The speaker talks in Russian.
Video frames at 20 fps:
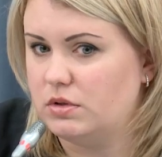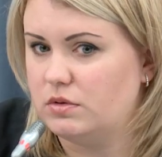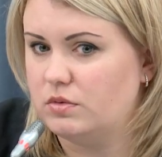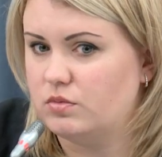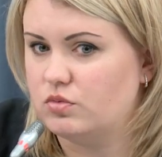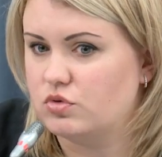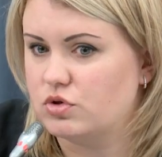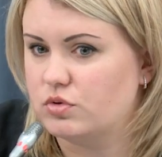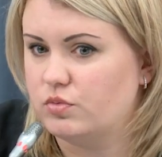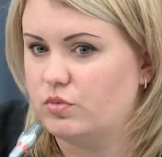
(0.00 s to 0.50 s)

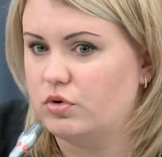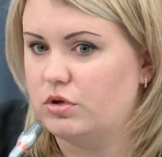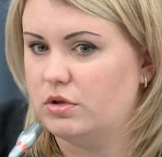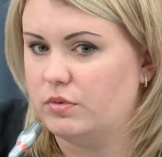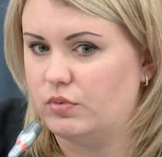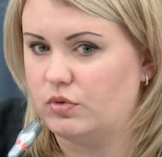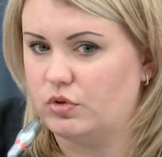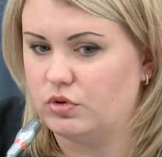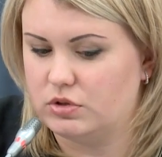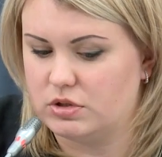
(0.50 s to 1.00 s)
им уже
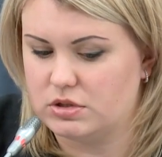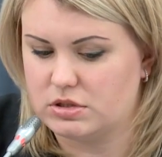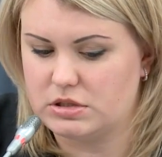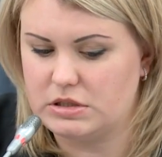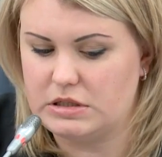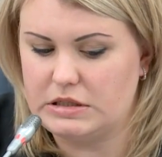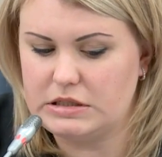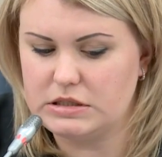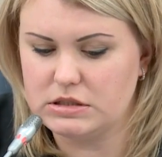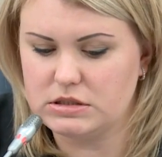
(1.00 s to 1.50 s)
более плотно
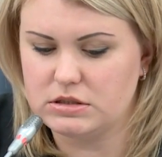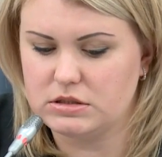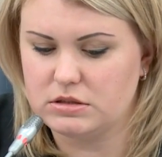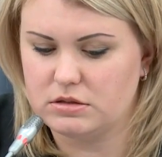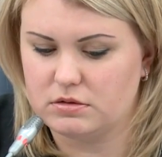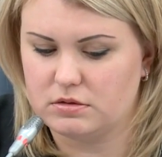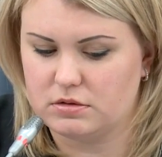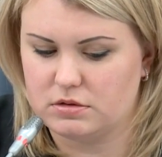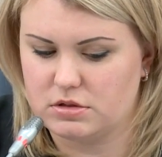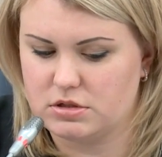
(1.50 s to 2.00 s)
занялись
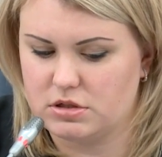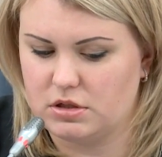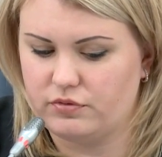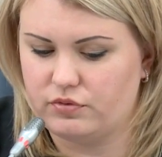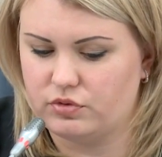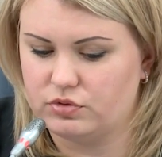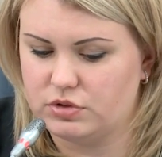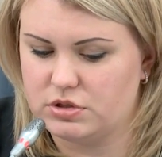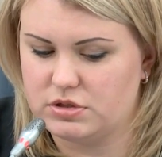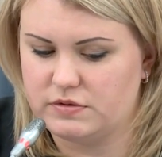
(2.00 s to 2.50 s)
и на
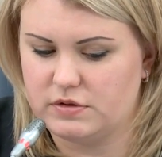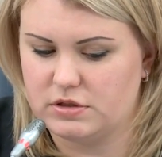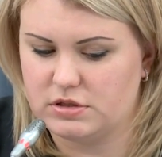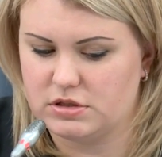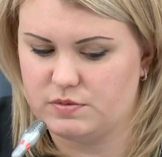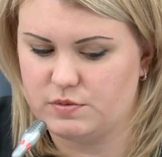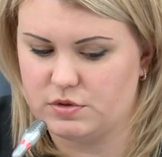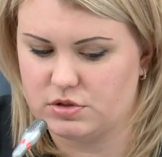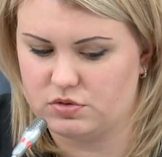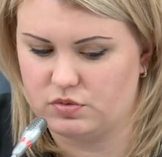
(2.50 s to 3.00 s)
телефонной
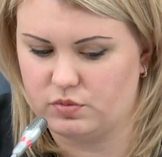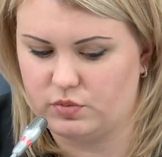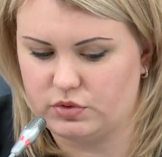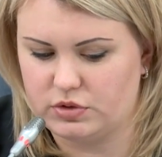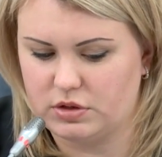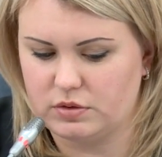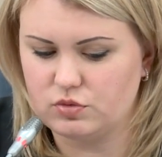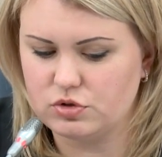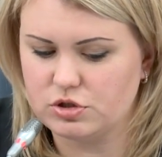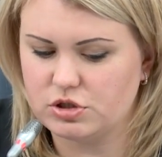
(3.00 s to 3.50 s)
связи с местным
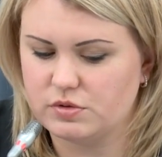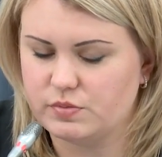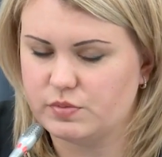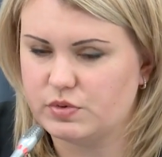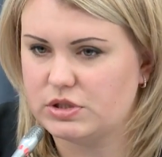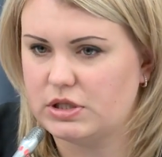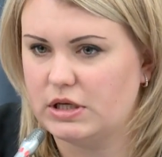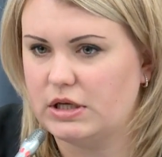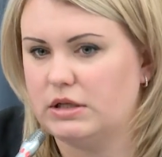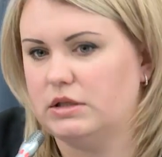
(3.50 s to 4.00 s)
полномочным конечно,
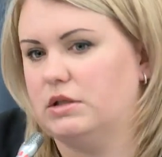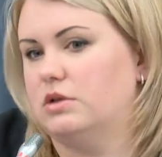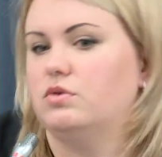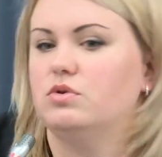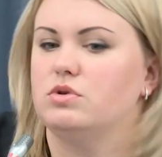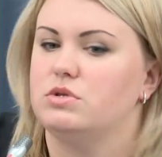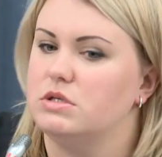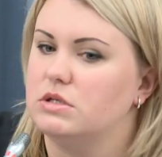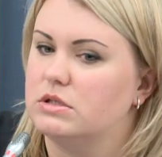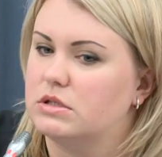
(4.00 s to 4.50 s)
постоянно.
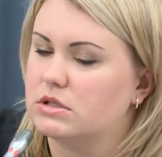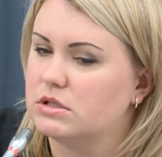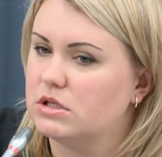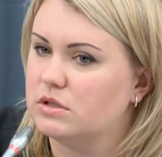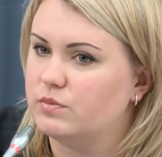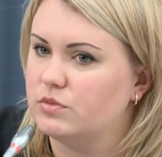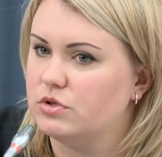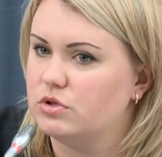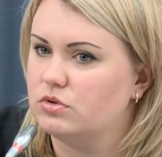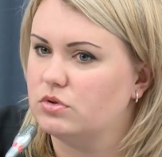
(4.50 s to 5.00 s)
То есть
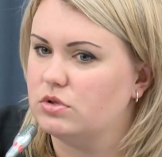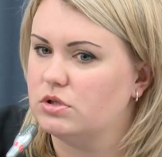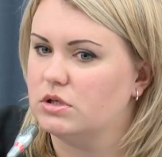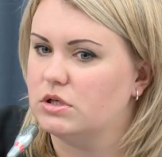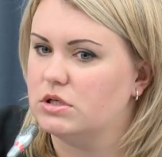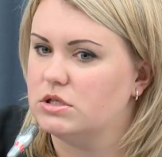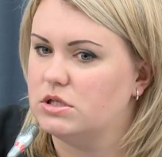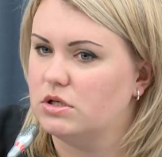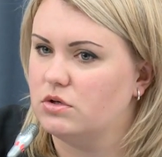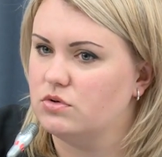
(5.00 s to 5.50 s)

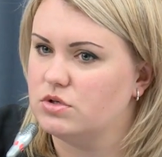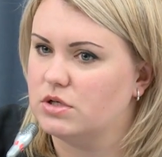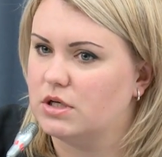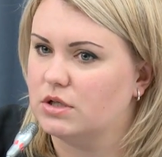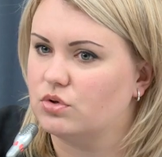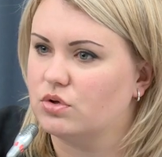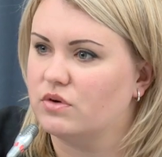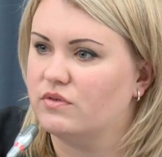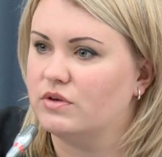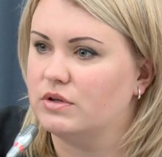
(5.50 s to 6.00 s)
интернет-мониторинг и те люди,
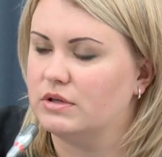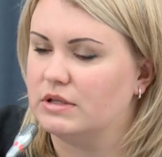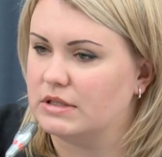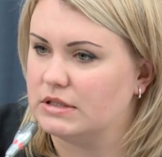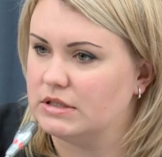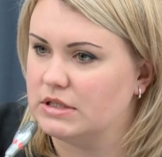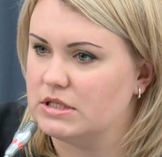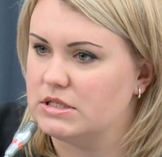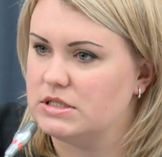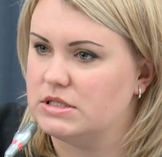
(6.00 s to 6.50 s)
которые в
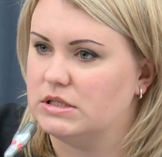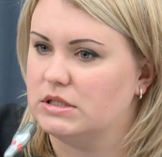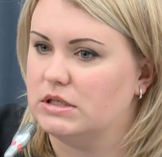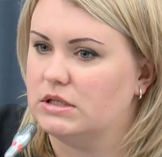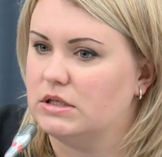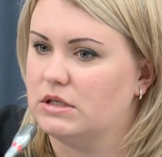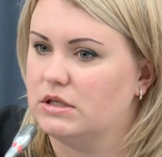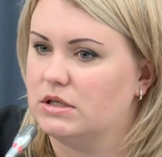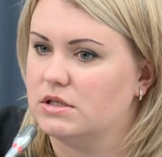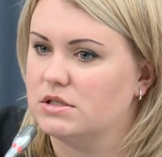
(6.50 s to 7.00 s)

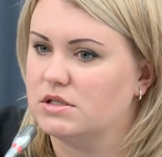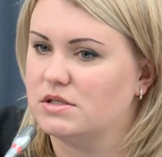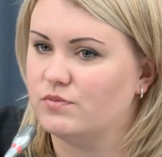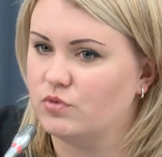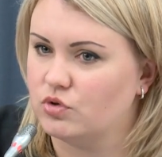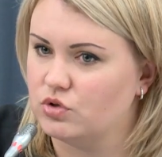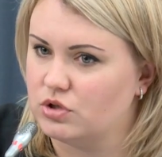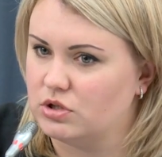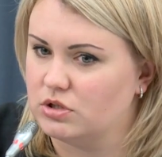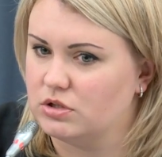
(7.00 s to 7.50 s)
интернете а,
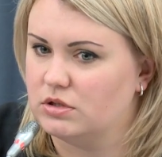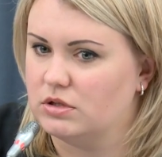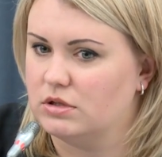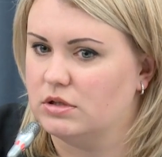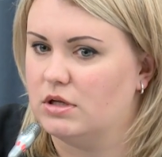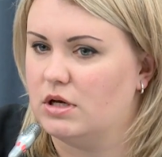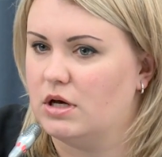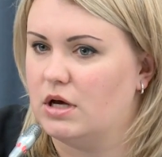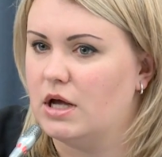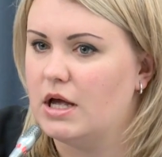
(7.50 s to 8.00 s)
смотрят
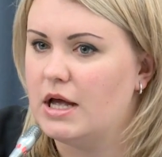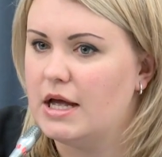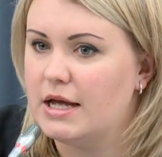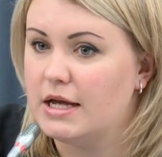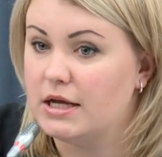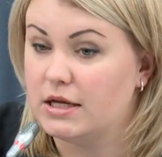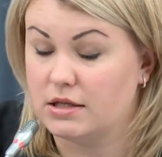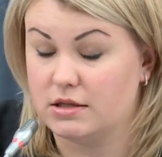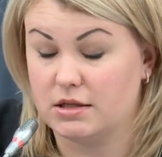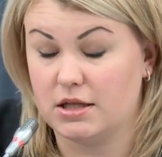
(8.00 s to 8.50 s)
на
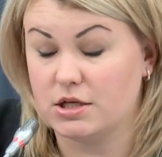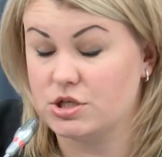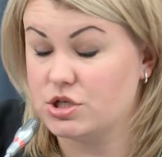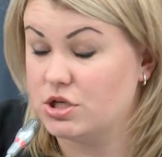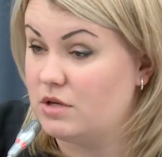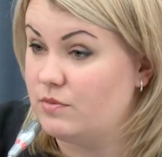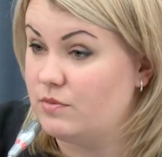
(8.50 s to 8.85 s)
даже